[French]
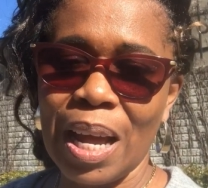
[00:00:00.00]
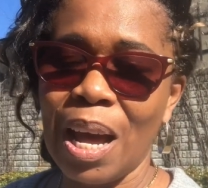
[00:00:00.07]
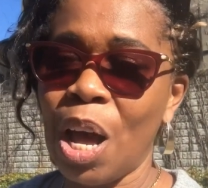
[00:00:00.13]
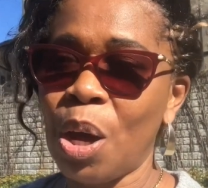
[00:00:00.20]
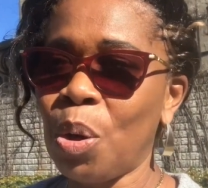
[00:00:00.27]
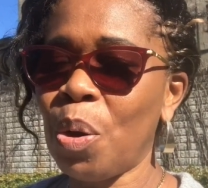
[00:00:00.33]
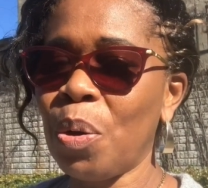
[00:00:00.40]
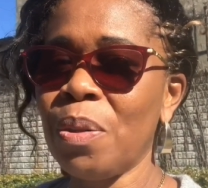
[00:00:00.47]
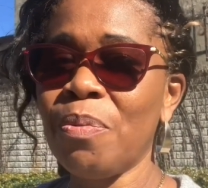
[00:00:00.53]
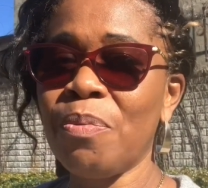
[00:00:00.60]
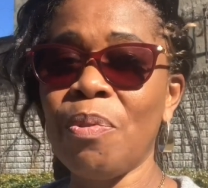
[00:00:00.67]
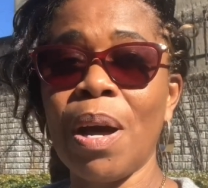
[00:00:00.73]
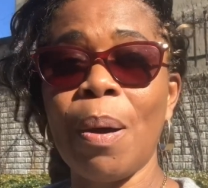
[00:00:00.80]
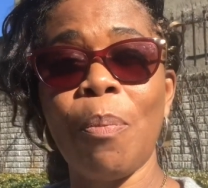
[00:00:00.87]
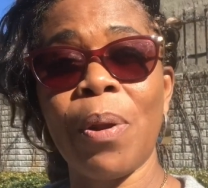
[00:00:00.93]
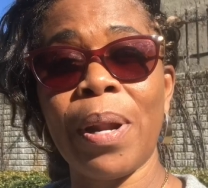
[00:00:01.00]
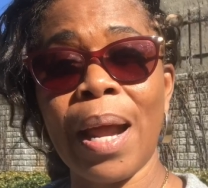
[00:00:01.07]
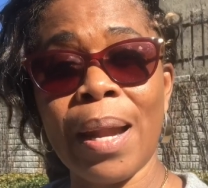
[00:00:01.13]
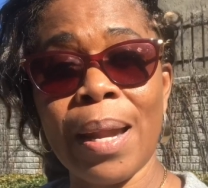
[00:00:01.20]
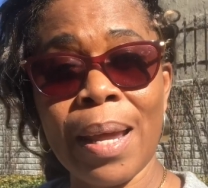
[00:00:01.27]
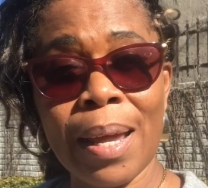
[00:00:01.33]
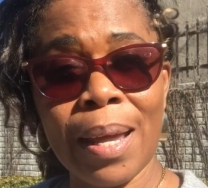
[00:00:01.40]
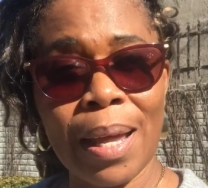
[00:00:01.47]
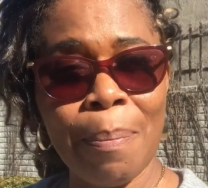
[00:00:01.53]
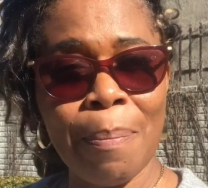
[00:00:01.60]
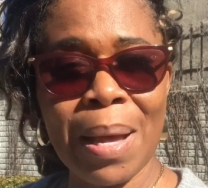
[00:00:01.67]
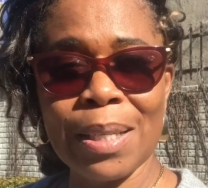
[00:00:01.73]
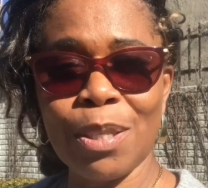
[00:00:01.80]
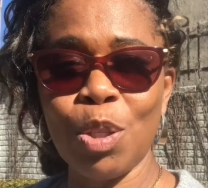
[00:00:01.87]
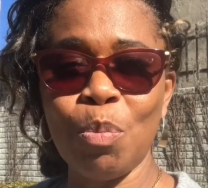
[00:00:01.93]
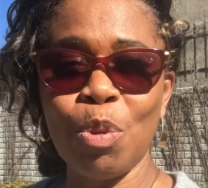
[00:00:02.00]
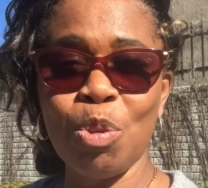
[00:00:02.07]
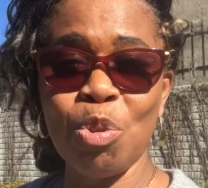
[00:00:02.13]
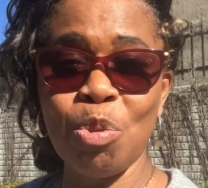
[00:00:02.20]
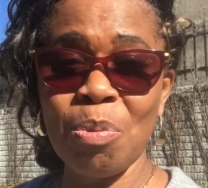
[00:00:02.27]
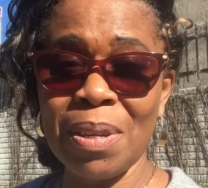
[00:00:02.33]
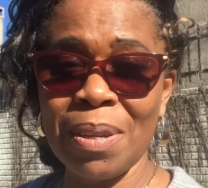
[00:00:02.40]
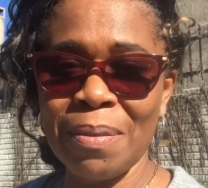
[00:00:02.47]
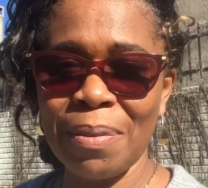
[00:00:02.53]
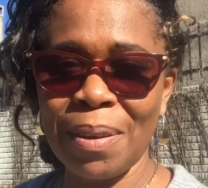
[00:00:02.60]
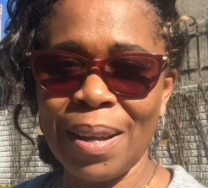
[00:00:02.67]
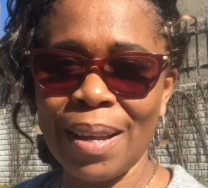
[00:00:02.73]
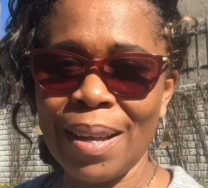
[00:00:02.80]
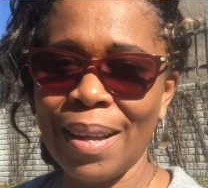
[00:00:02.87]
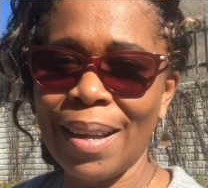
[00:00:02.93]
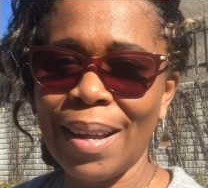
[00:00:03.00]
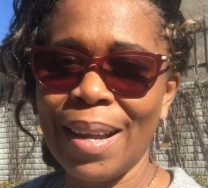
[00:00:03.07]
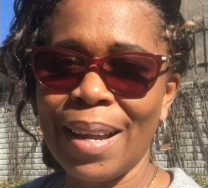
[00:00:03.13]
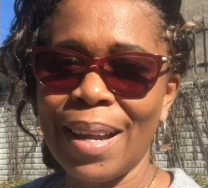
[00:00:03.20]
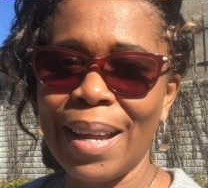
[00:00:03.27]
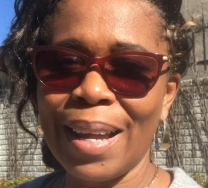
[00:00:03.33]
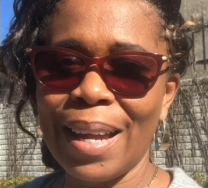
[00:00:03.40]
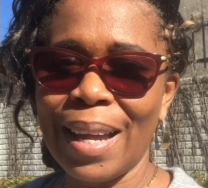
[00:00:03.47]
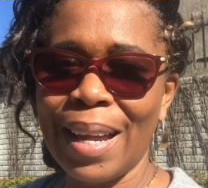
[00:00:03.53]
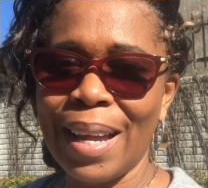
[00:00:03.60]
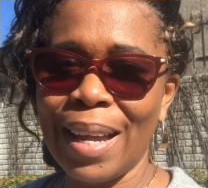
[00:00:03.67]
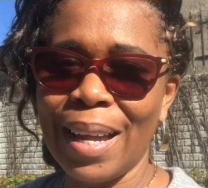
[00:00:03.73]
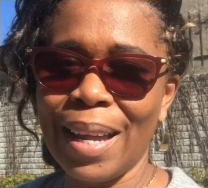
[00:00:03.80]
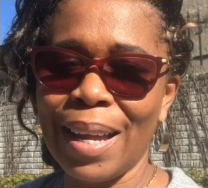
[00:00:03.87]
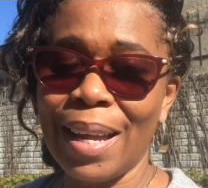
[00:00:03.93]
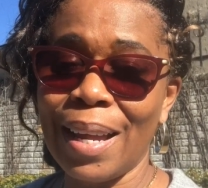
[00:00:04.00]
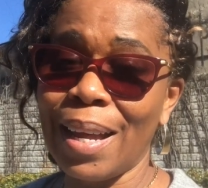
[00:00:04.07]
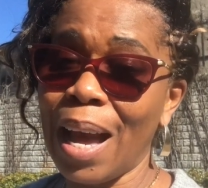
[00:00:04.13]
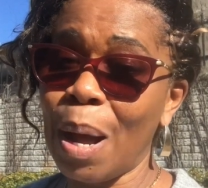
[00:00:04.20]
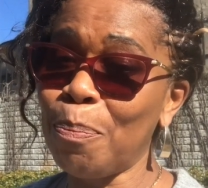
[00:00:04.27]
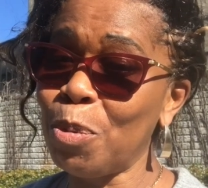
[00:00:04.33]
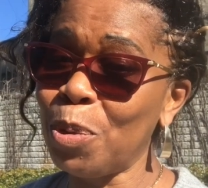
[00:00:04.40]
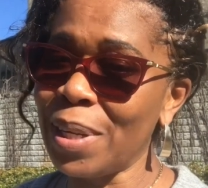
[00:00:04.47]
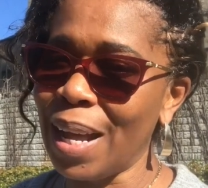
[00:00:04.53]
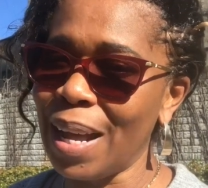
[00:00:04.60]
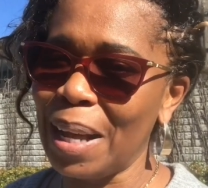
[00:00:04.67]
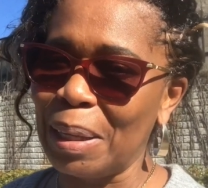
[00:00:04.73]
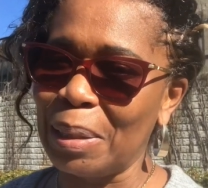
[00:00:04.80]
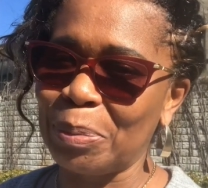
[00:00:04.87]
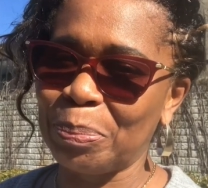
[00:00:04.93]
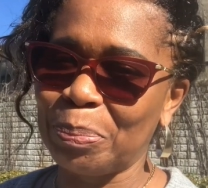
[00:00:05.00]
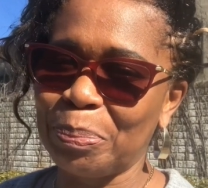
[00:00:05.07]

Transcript: Encore une fois, bonne année et merci de me suivre et à plus tard.